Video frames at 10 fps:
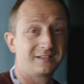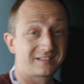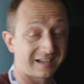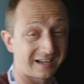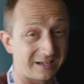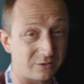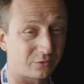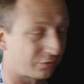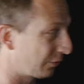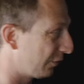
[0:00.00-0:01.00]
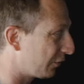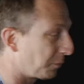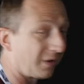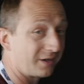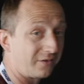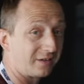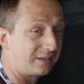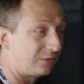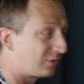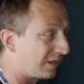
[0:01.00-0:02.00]
très luxueuse pour aller voir
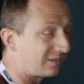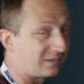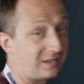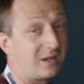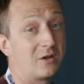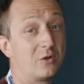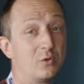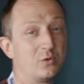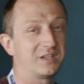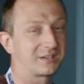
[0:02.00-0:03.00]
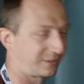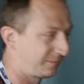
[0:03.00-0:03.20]
des Ducati uniques.